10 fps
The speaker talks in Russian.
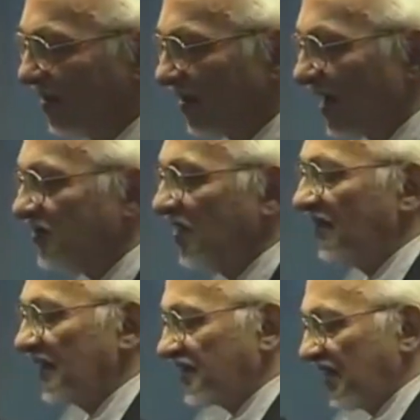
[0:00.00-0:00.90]
Каждая
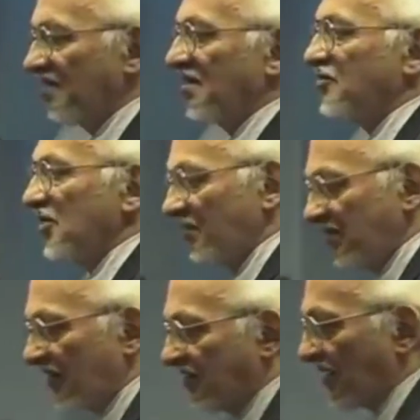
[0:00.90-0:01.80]
вакцина должна
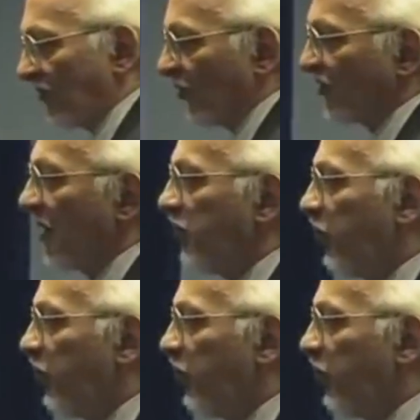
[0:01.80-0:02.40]
быть разработана